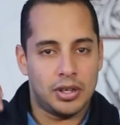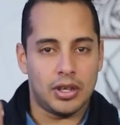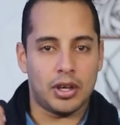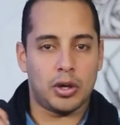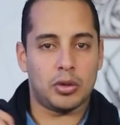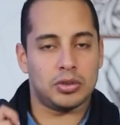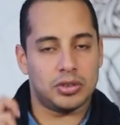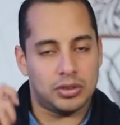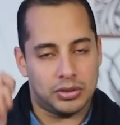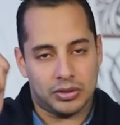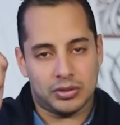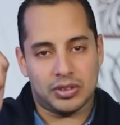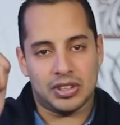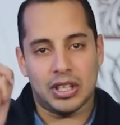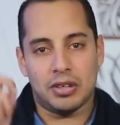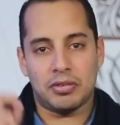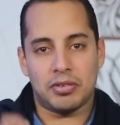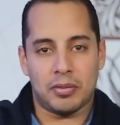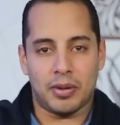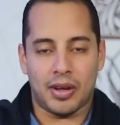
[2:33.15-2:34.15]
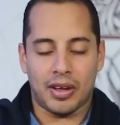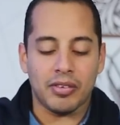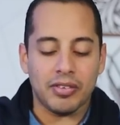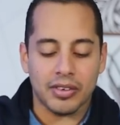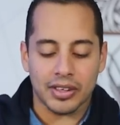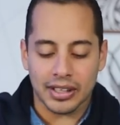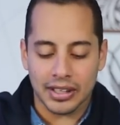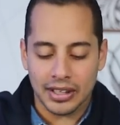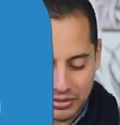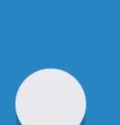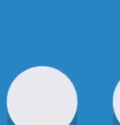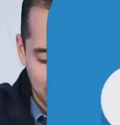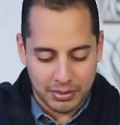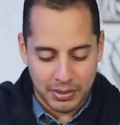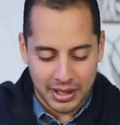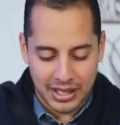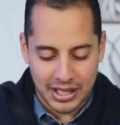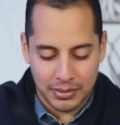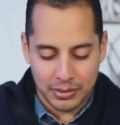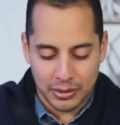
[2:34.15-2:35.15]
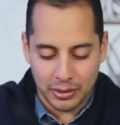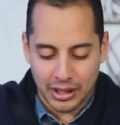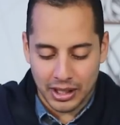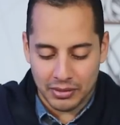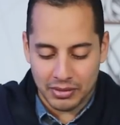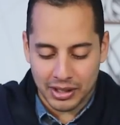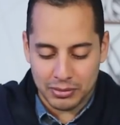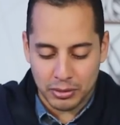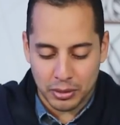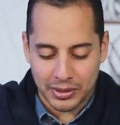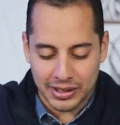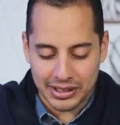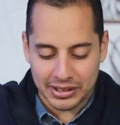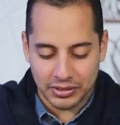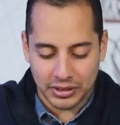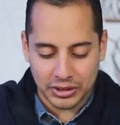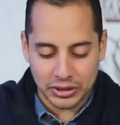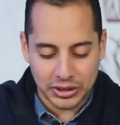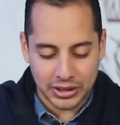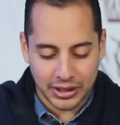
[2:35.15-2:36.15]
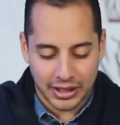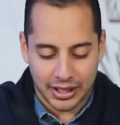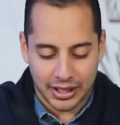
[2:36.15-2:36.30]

ياخد سيلفي مع قفاك في مي بتقول لي قفاك مميز فشخ